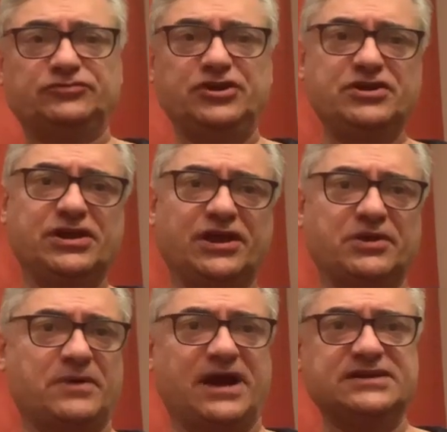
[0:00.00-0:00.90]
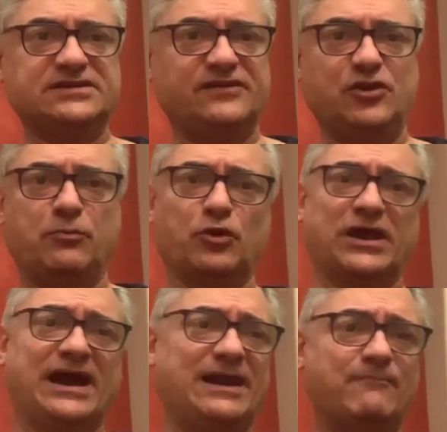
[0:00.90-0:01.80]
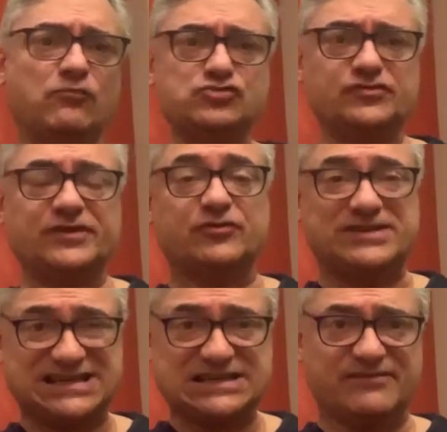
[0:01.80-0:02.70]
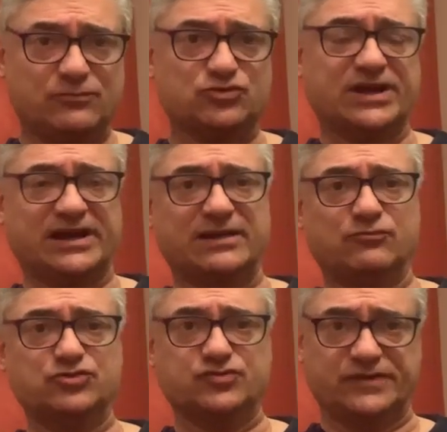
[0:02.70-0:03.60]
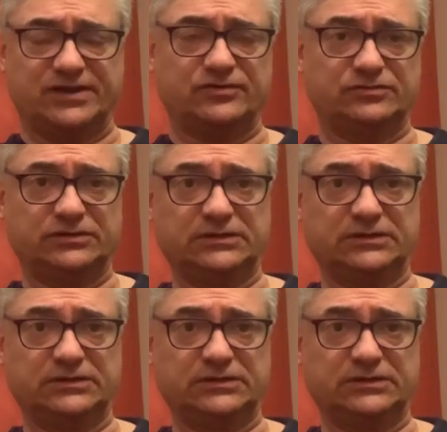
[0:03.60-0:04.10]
tienen que rebajarse dinero porque ganan mucho dinero. Ya sabemos que ganan mucho dinero.